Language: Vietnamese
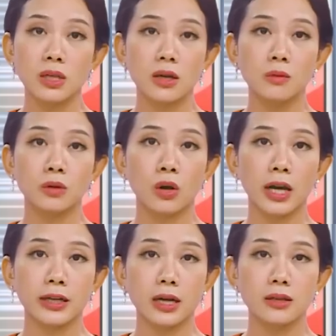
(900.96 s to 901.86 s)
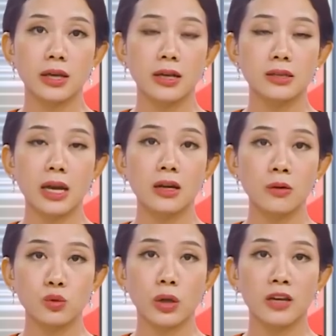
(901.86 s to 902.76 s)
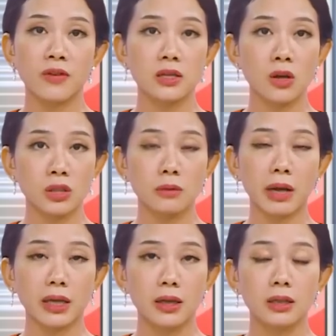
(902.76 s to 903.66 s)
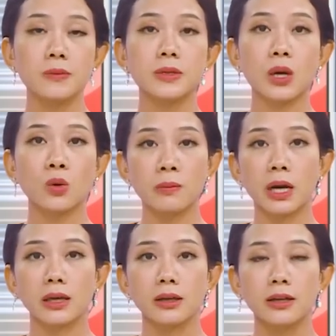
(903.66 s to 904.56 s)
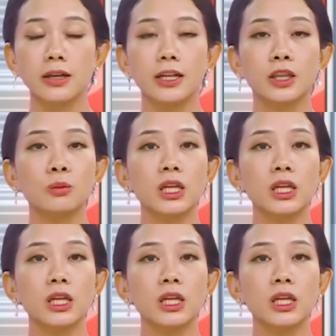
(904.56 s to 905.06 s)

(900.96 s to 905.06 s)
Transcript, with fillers: mưa rông có khả năng xảy ra lốc xoáy và gió giật mạnh cấp sáu, cấp bảy. Thông